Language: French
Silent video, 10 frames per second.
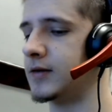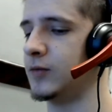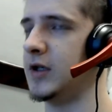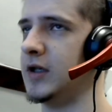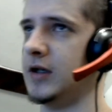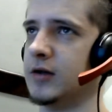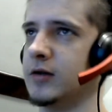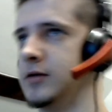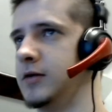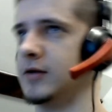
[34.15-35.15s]
Oui,
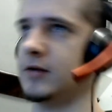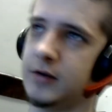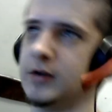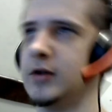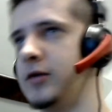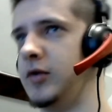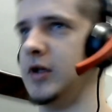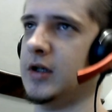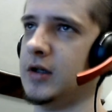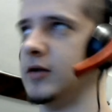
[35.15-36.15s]

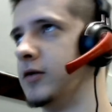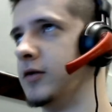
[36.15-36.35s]
oui,